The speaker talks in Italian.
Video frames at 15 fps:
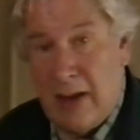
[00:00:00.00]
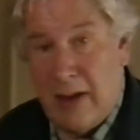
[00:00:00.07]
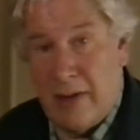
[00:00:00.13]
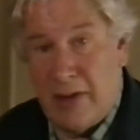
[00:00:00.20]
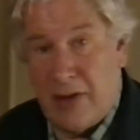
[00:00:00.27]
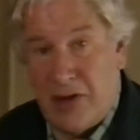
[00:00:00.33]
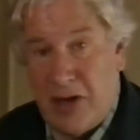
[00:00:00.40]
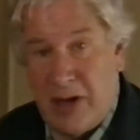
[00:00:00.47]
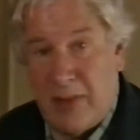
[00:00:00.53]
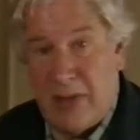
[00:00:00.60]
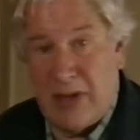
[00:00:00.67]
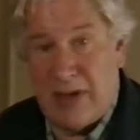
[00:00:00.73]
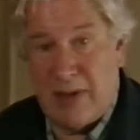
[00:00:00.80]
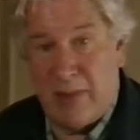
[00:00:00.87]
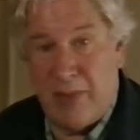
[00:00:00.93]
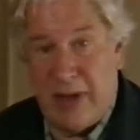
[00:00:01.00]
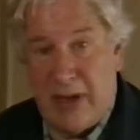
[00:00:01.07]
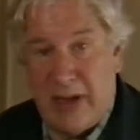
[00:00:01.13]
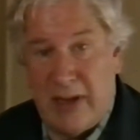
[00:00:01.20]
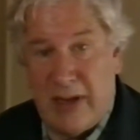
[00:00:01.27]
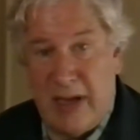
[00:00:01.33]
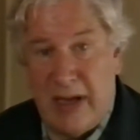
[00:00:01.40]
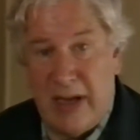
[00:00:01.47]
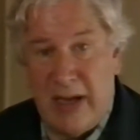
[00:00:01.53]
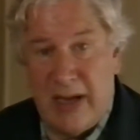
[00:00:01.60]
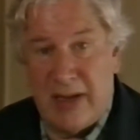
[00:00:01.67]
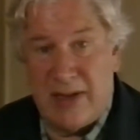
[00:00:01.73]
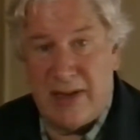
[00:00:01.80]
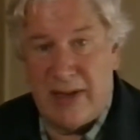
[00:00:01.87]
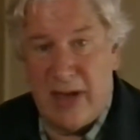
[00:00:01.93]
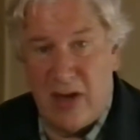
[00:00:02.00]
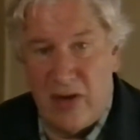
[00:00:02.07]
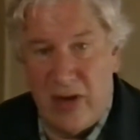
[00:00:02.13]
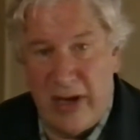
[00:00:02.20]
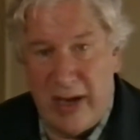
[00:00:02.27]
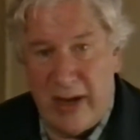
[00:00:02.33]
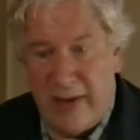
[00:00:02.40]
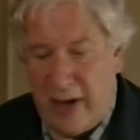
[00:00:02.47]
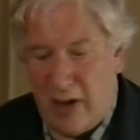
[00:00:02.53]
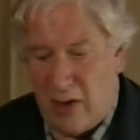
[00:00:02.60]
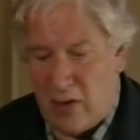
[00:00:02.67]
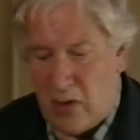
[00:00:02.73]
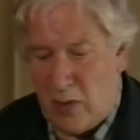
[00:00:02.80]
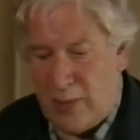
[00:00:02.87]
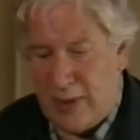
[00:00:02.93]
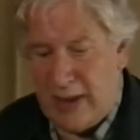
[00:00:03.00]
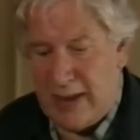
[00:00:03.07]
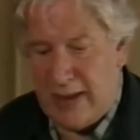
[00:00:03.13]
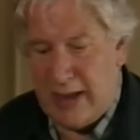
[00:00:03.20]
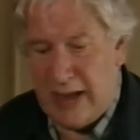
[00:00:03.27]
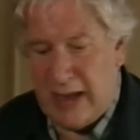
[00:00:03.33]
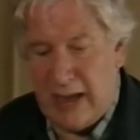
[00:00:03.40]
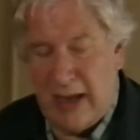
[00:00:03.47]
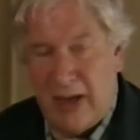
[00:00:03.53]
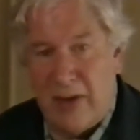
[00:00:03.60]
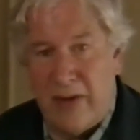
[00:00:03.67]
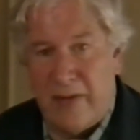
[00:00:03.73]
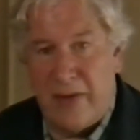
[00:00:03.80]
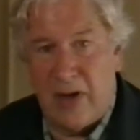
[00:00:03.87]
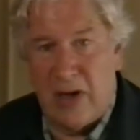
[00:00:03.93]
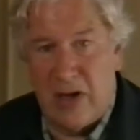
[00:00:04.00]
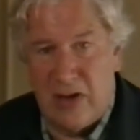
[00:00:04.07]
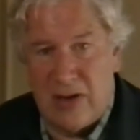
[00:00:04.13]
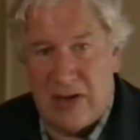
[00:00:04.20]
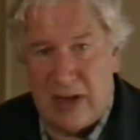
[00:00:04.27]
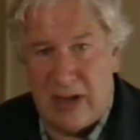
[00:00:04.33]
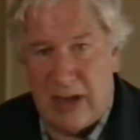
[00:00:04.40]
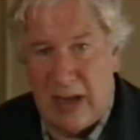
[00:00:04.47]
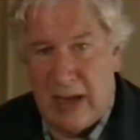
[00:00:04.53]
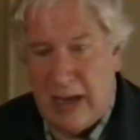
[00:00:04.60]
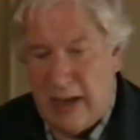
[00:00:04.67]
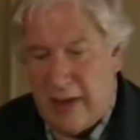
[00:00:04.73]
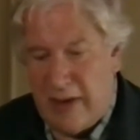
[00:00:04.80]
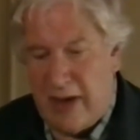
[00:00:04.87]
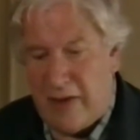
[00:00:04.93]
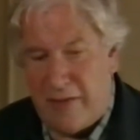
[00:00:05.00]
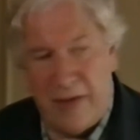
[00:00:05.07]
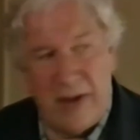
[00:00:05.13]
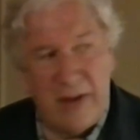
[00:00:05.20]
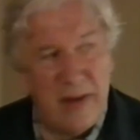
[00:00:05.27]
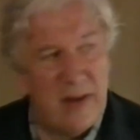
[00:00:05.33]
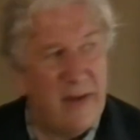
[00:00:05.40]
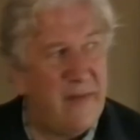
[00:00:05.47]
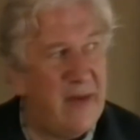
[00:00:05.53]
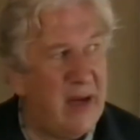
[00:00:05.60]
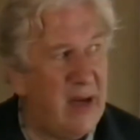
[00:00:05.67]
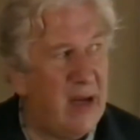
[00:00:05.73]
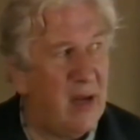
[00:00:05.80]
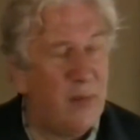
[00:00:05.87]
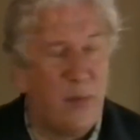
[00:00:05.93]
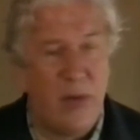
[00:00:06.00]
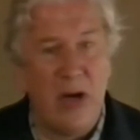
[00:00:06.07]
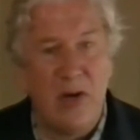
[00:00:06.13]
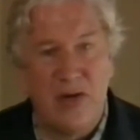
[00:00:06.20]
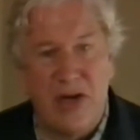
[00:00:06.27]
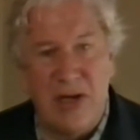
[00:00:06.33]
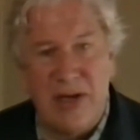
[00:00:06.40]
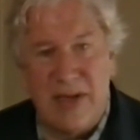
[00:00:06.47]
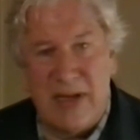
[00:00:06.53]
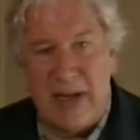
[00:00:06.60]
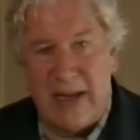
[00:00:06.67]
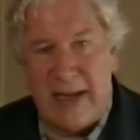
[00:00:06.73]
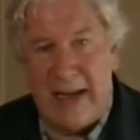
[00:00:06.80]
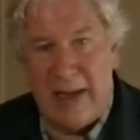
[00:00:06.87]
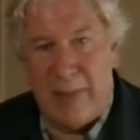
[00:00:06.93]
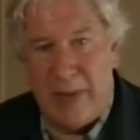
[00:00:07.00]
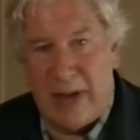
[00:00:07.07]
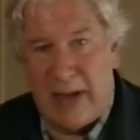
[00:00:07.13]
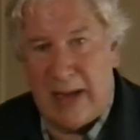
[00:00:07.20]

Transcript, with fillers: Poi i tedeschi conquistarono l'Estonia e occuparono l'isola di Ose, minacciando di lì a poco di raggiungere la capitale.